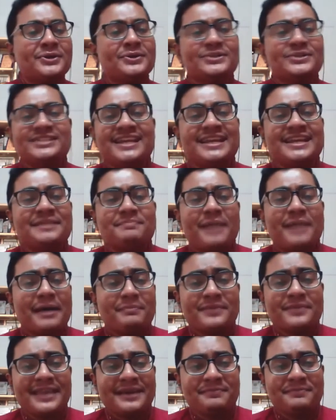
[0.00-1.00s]
খুশির
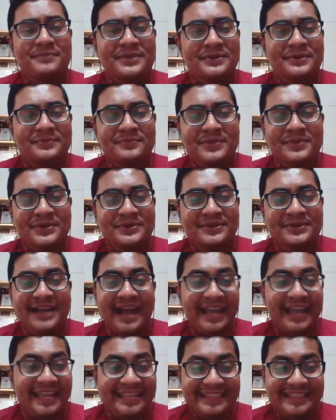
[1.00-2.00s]
পাপিয়া পিউ পিউ
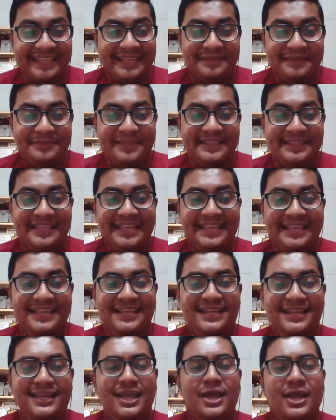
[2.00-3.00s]
গাহে দিগবি দিক
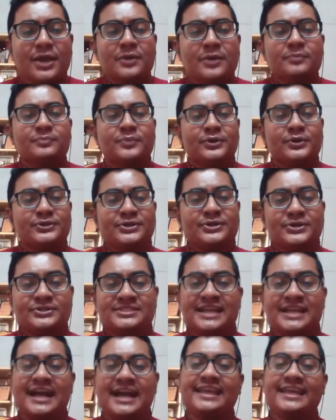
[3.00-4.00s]
বধু
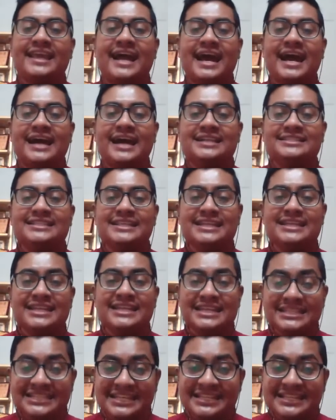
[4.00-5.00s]
জাগে আজ
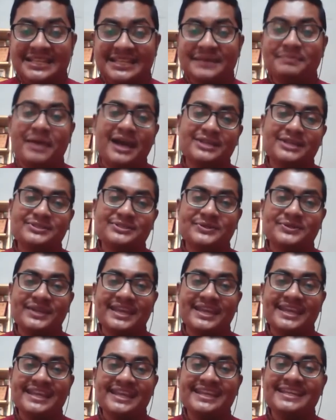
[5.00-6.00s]
নিশীথে বাসরে
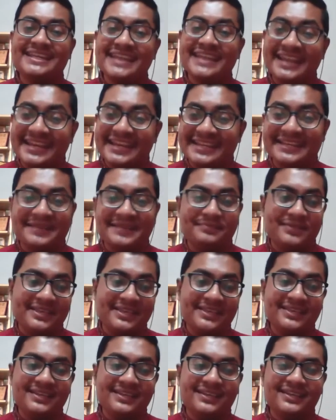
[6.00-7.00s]
নির্নিমিক
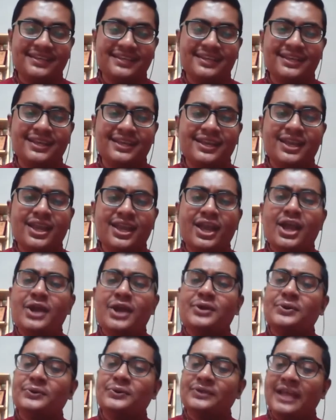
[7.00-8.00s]

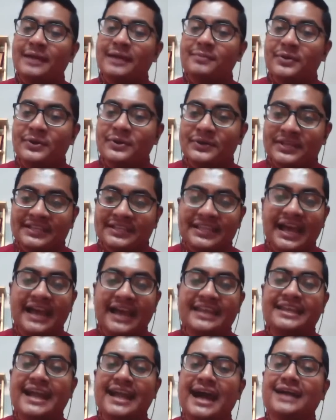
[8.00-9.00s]
কোথা ফুলে
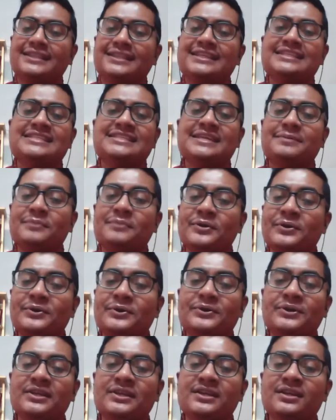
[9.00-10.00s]
দানি কাঁদিছে
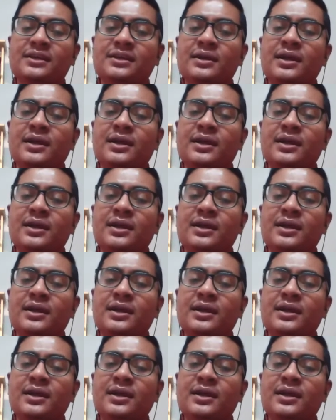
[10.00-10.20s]
ফুল